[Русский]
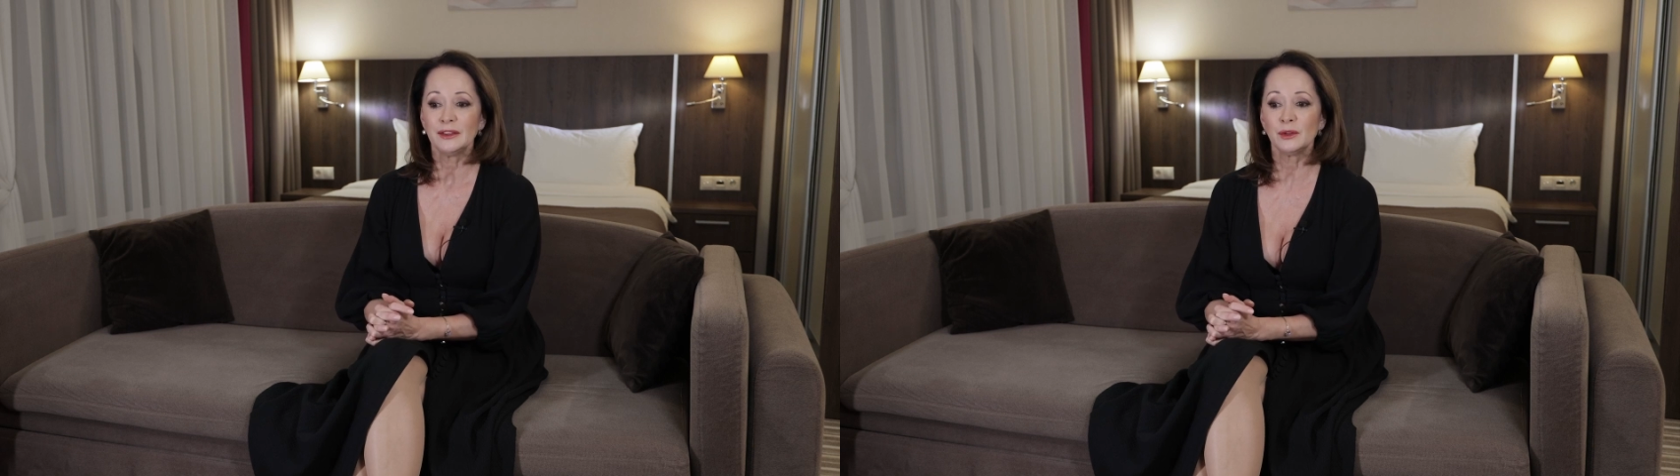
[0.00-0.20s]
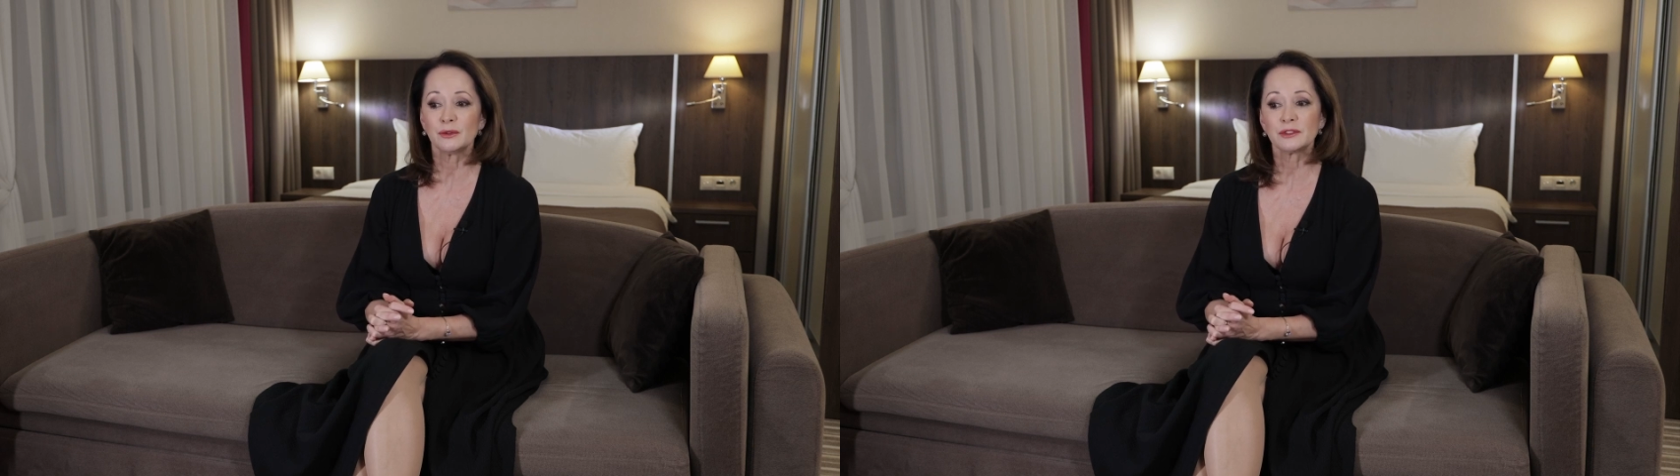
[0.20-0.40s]

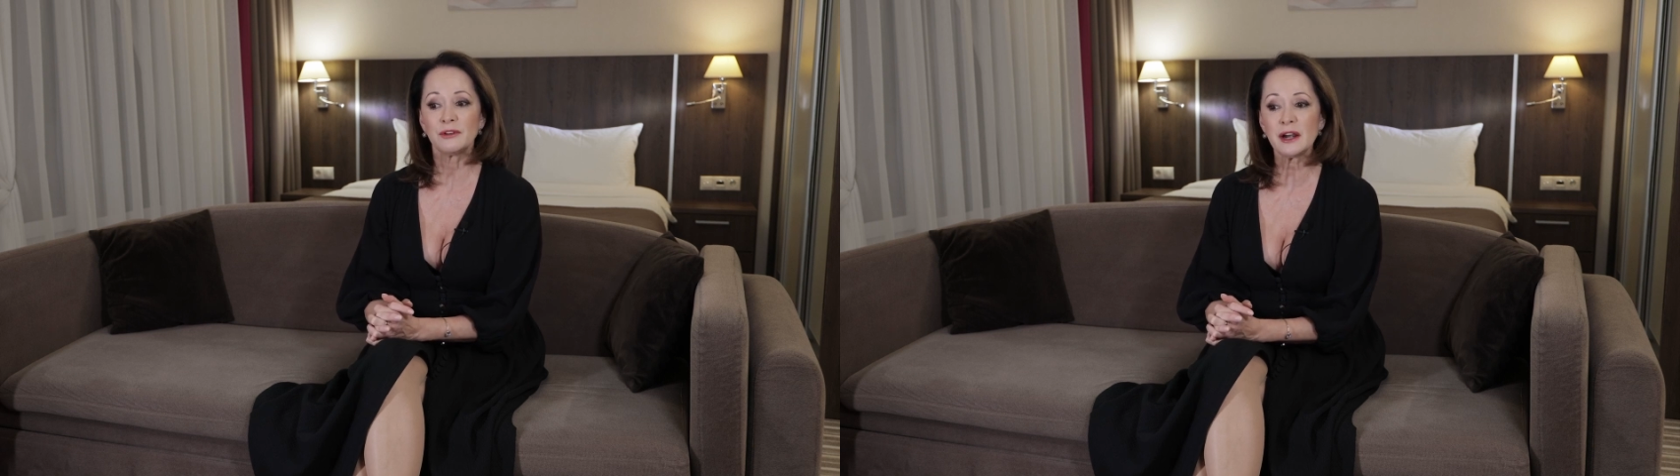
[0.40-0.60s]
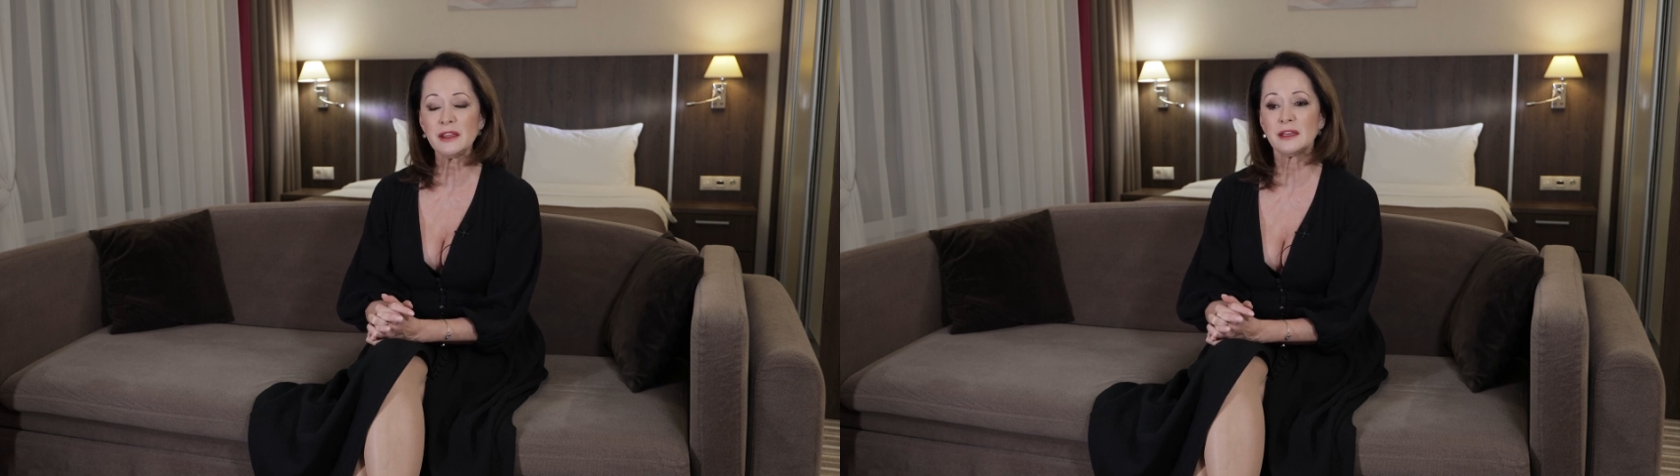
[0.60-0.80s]
Но вот
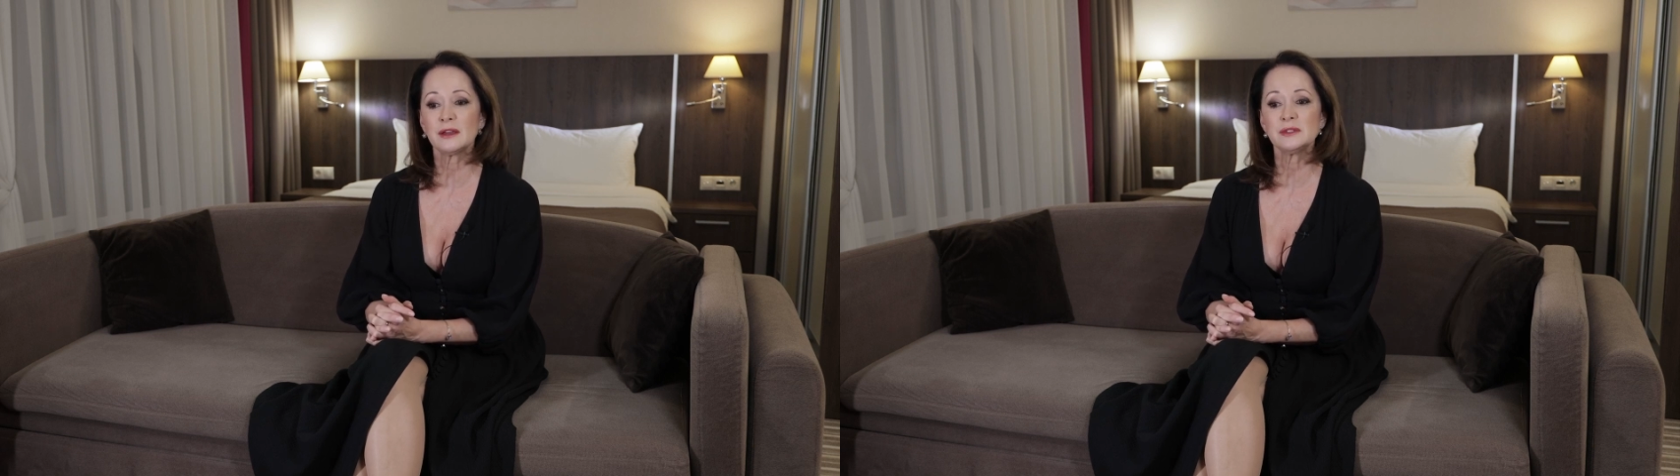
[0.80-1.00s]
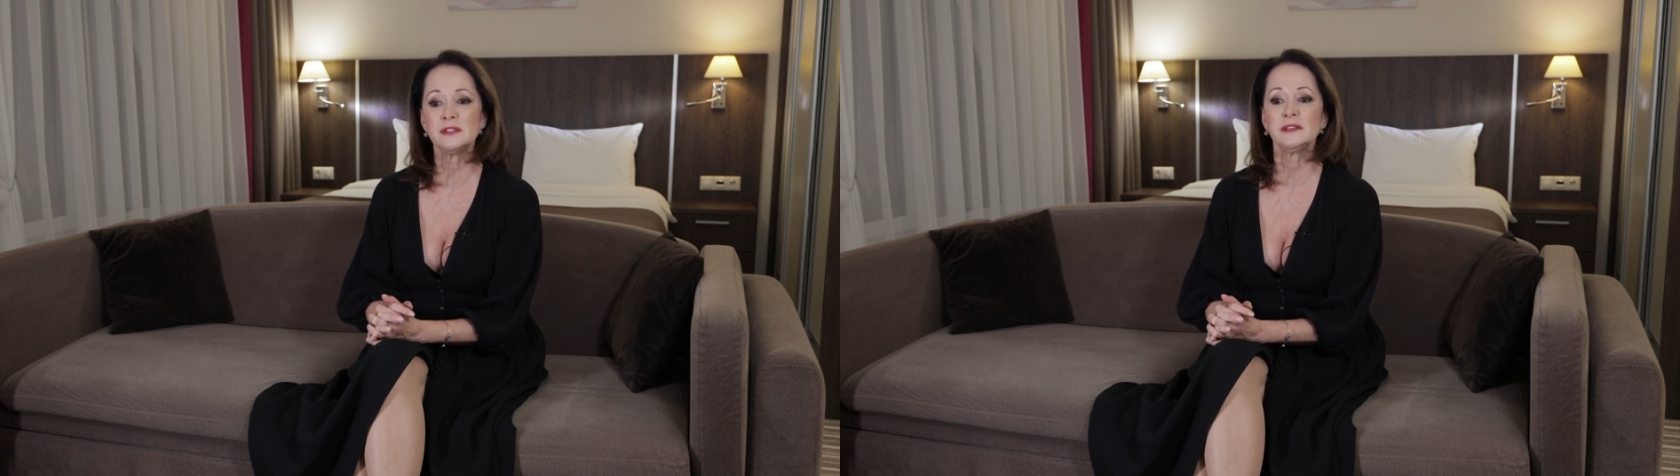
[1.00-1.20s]

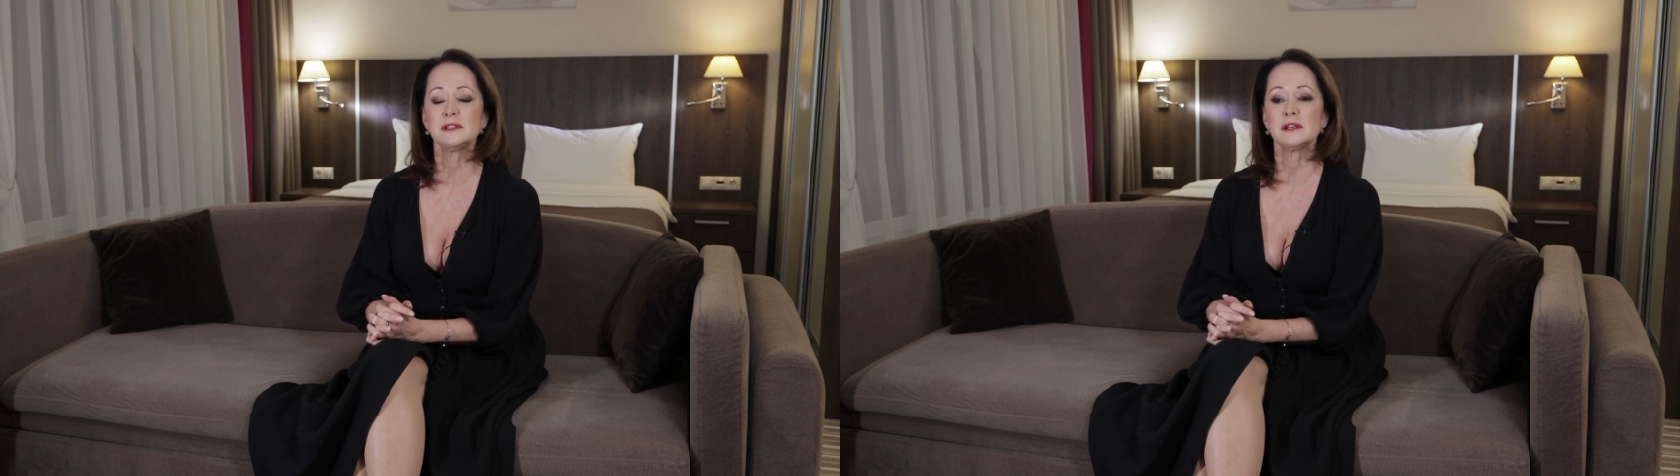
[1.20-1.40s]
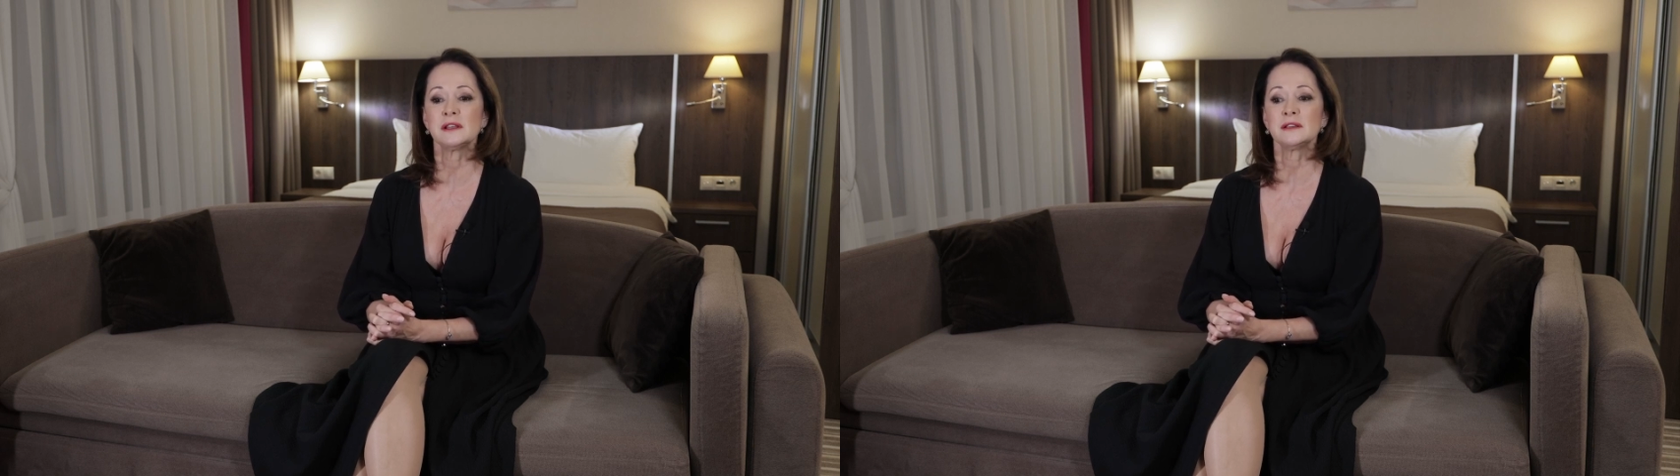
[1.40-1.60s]
варники
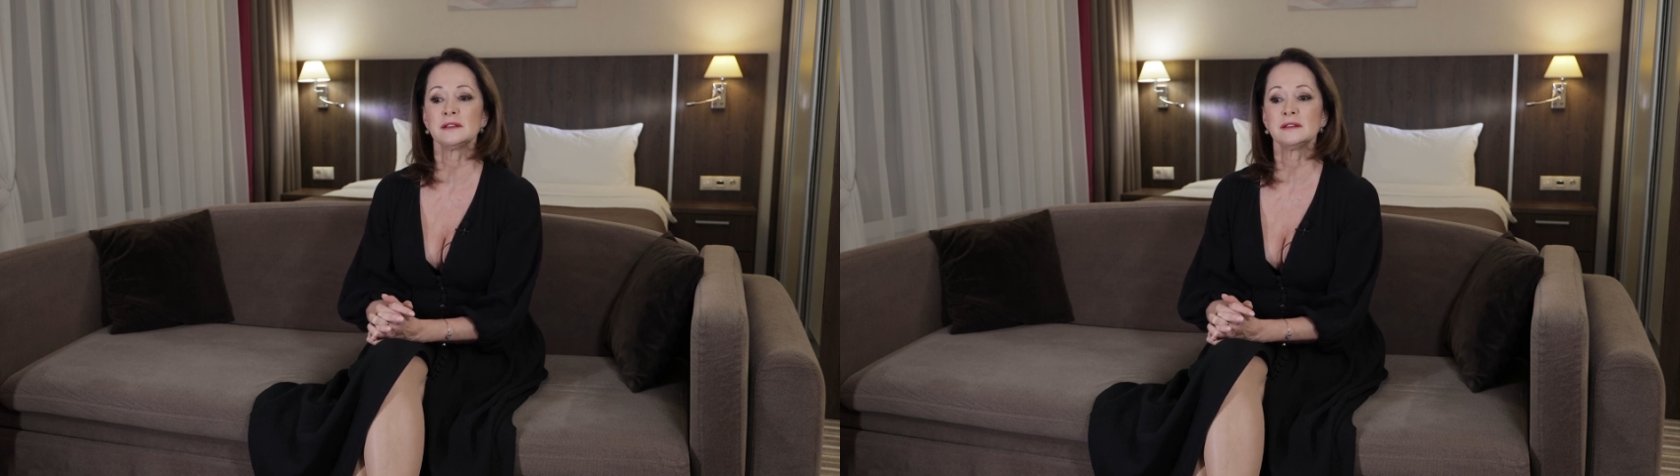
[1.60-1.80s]
удивительно,